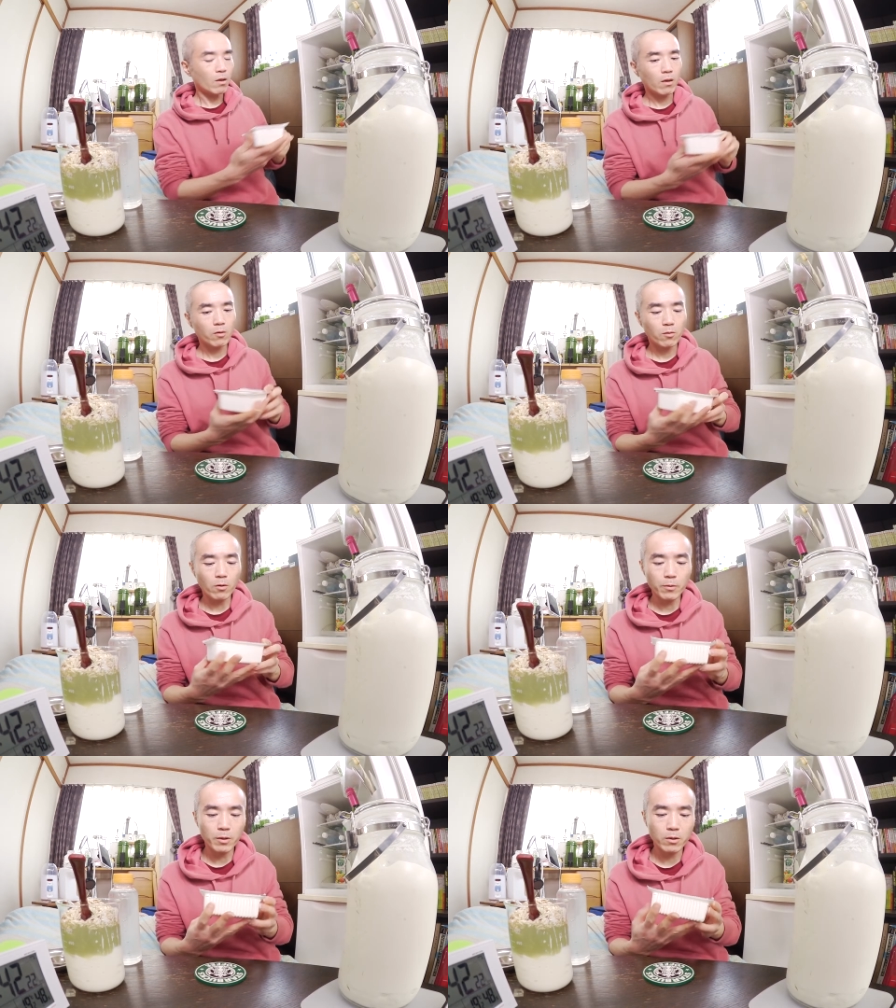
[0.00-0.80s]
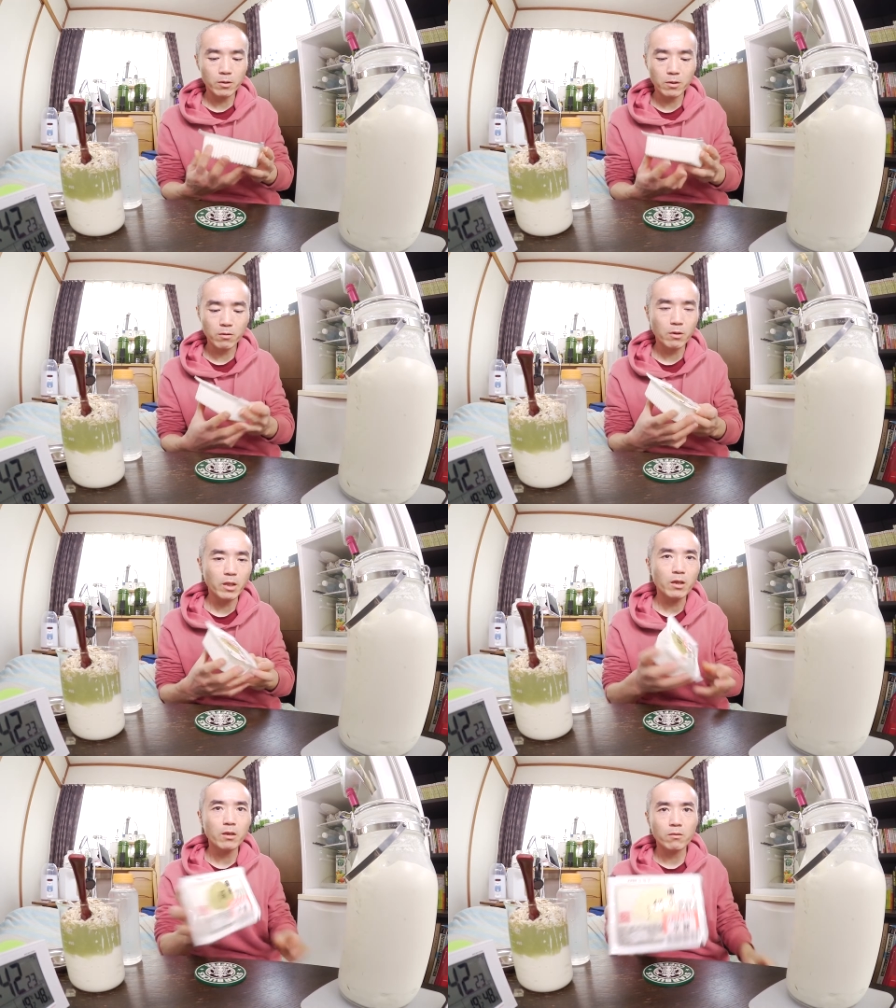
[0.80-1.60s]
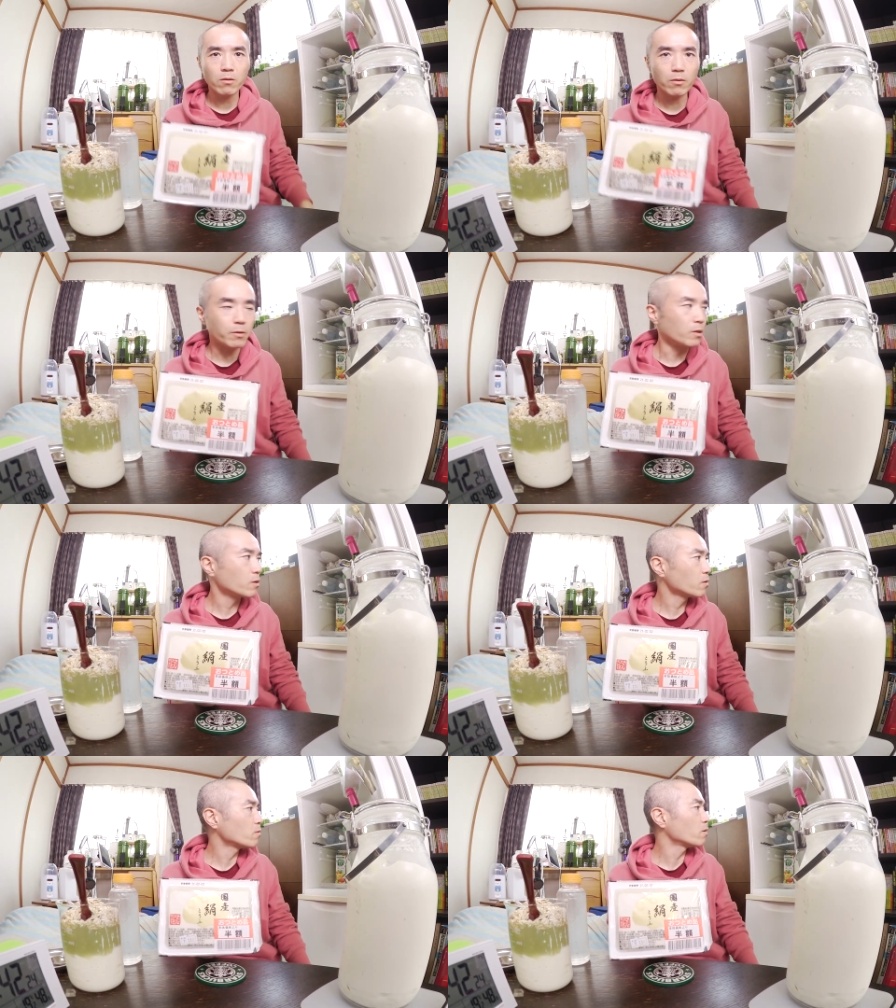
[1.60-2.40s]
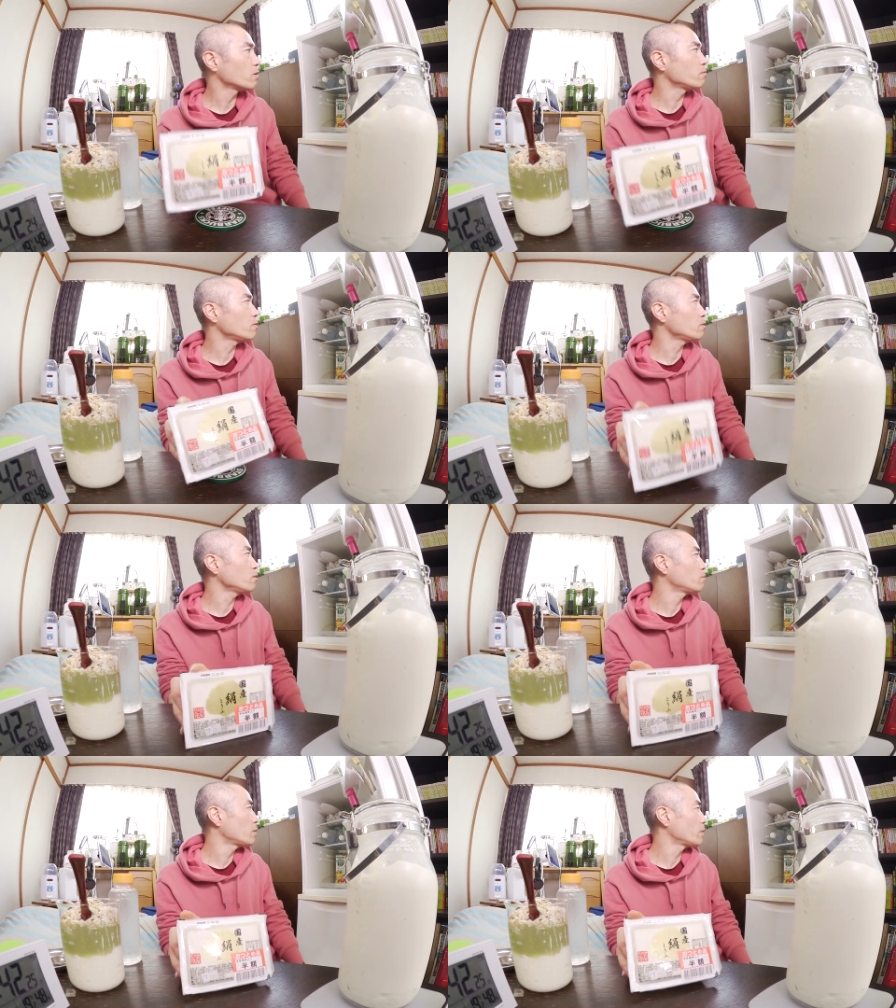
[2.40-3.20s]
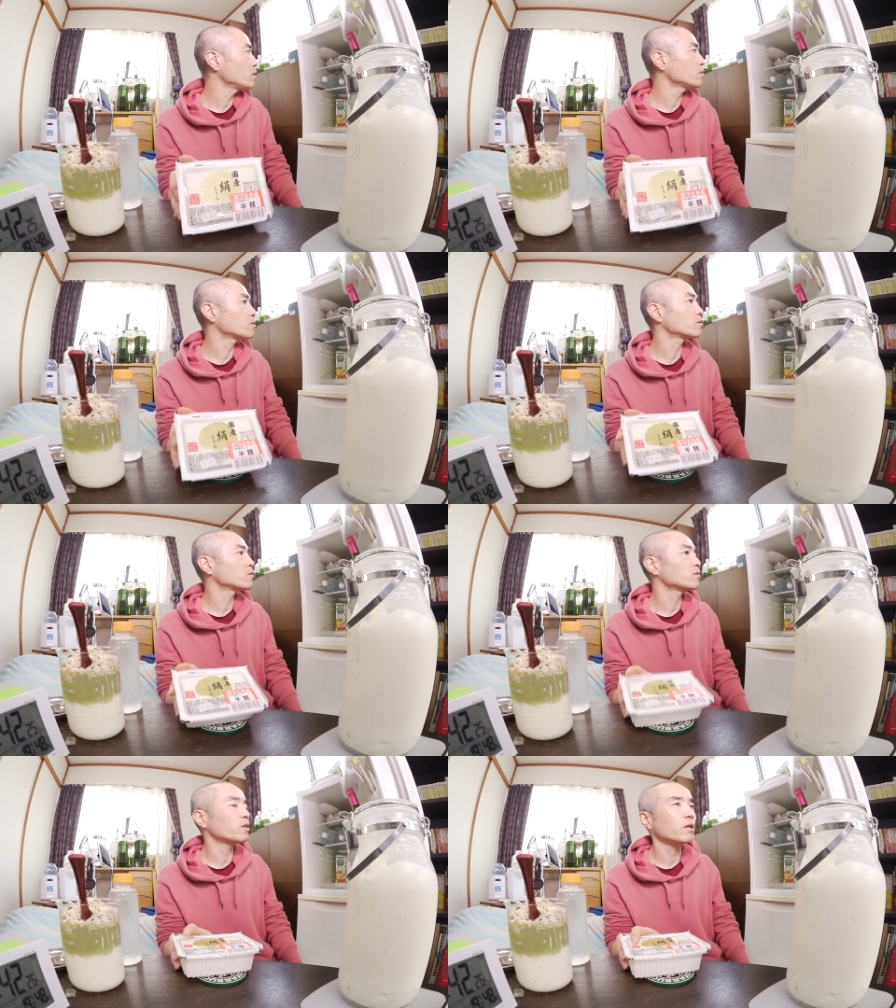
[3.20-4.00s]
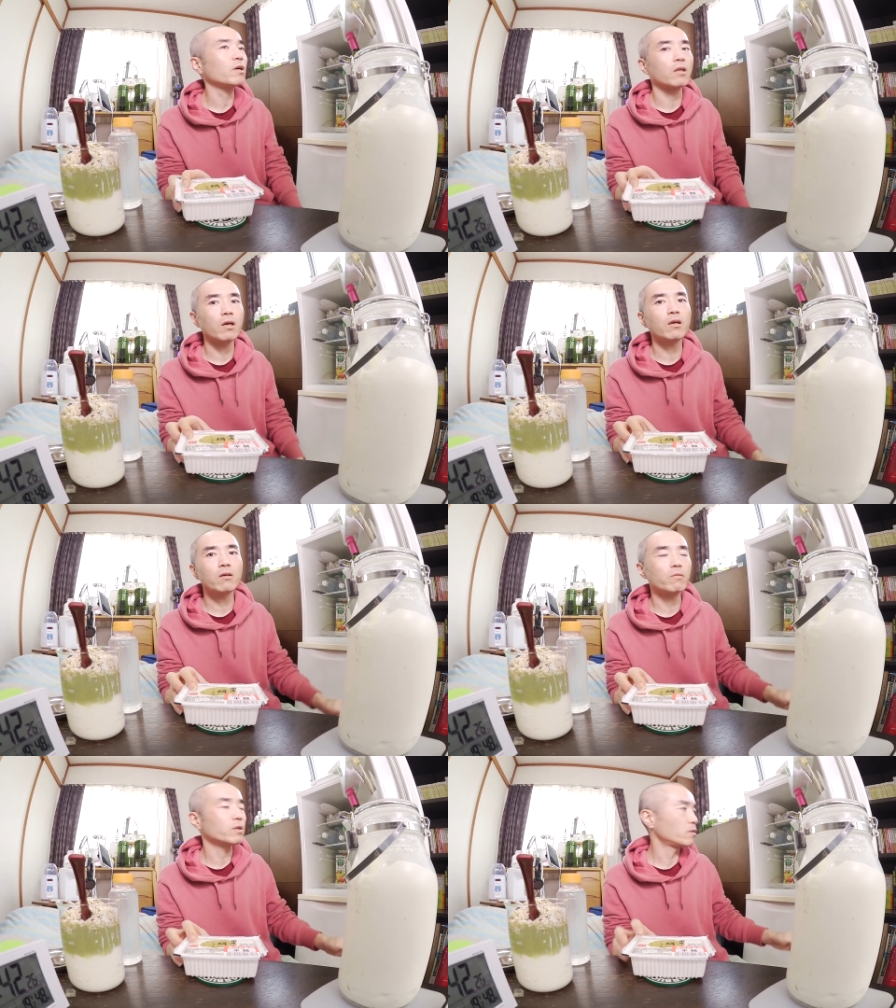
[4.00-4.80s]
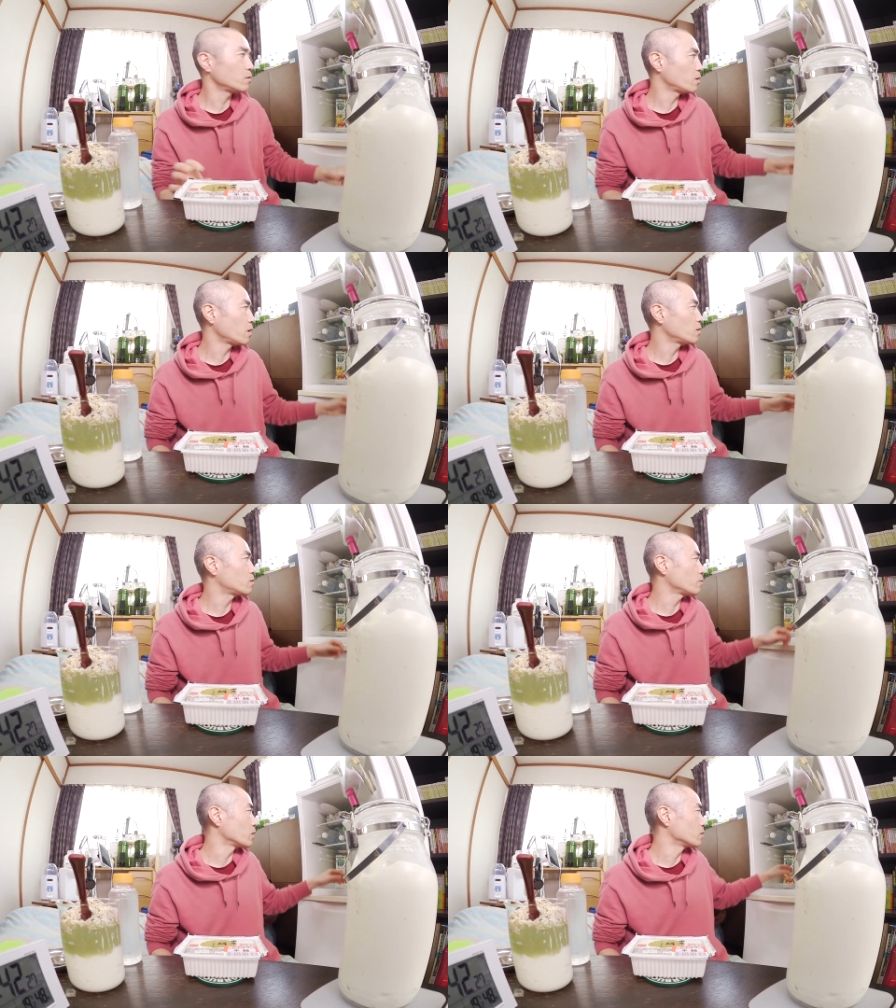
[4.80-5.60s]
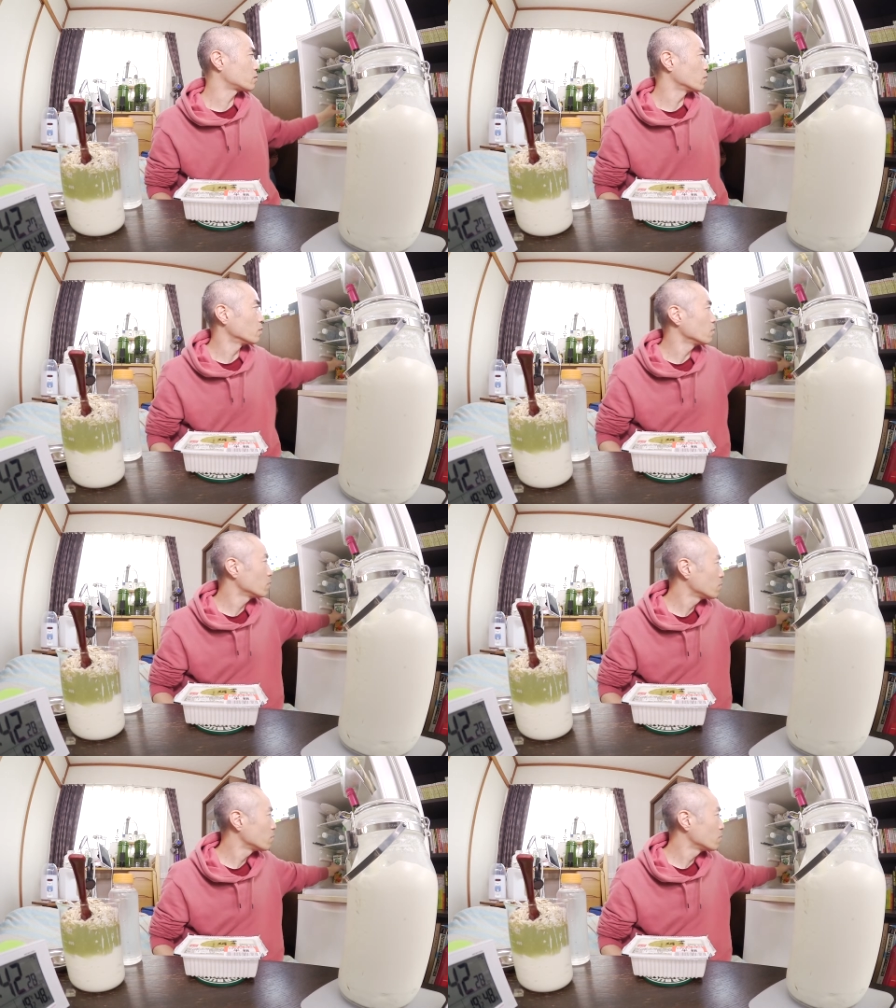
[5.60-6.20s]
あと豆腐これね絹豆腐これをまあめんつゆでいいかなめんつゆでいつものやつだね